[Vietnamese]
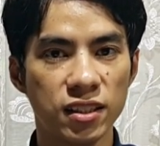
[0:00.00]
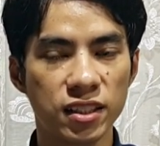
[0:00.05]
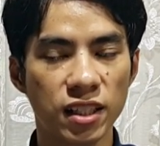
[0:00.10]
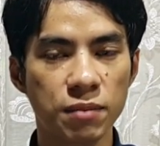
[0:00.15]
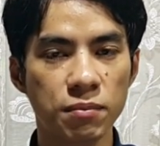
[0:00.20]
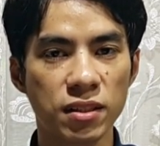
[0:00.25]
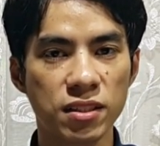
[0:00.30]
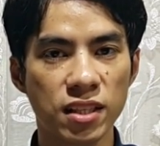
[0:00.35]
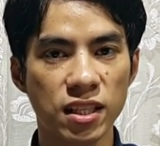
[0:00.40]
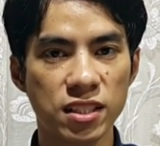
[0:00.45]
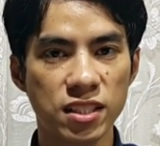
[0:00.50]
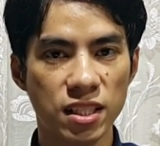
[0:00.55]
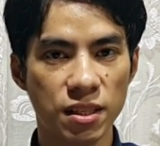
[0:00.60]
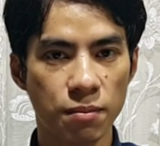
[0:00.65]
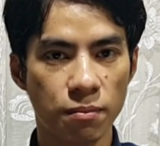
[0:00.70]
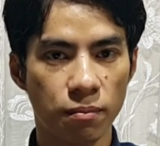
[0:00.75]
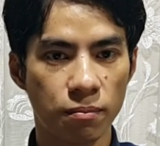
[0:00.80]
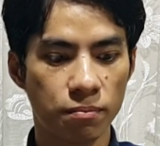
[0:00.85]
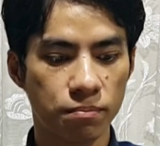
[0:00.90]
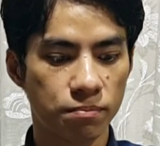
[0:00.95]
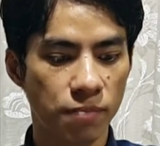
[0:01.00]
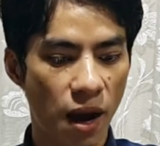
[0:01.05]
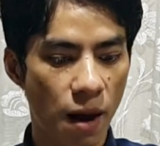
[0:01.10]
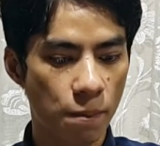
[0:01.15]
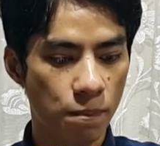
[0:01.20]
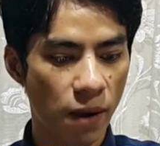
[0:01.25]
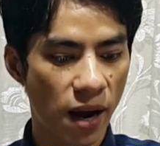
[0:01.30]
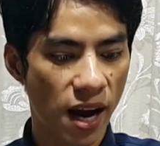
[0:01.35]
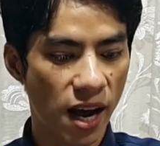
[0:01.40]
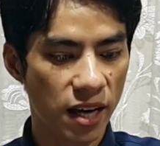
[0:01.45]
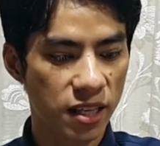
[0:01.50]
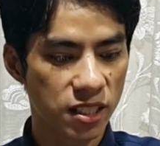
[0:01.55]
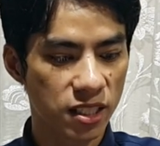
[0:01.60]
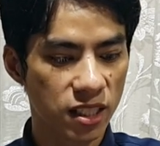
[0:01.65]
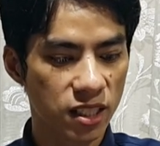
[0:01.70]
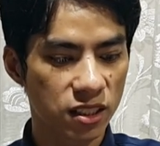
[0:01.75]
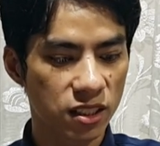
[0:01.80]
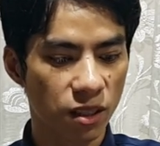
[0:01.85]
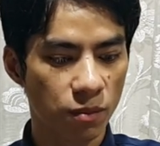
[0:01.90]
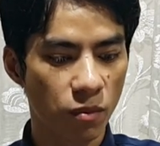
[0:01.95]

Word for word: chẳng bà sân chim mạ pa dương